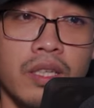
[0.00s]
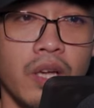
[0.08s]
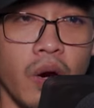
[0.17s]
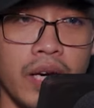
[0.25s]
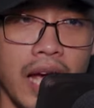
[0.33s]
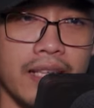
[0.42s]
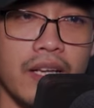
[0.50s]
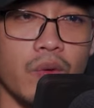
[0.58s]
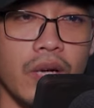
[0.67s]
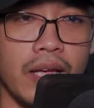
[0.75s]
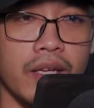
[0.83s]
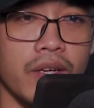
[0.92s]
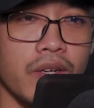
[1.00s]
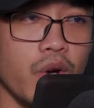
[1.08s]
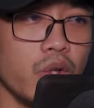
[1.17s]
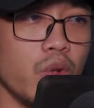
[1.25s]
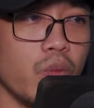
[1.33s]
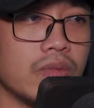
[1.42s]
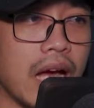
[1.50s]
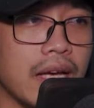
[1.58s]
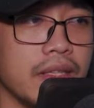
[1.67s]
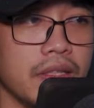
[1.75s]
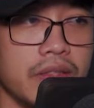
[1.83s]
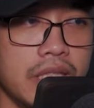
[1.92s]
thần thông cuối cùng mà Thủy Đạo
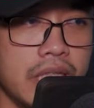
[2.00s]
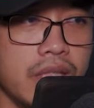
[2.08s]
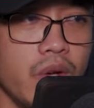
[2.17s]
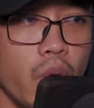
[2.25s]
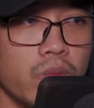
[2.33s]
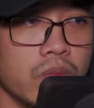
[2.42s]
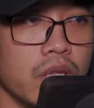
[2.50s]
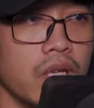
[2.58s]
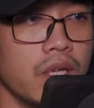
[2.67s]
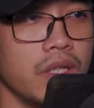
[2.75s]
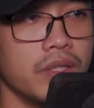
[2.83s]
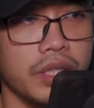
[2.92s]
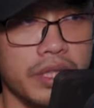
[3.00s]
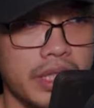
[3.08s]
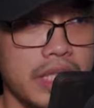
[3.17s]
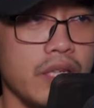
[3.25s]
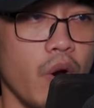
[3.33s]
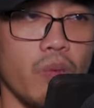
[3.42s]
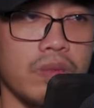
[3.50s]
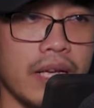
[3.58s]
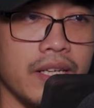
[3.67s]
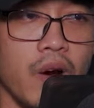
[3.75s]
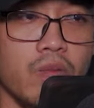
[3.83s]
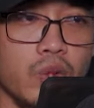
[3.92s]
Tử thi triển hấp thụ cũng là cái loại
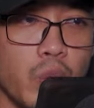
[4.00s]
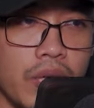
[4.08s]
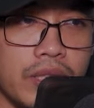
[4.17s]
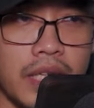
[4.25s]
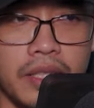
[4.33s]
khí thức này.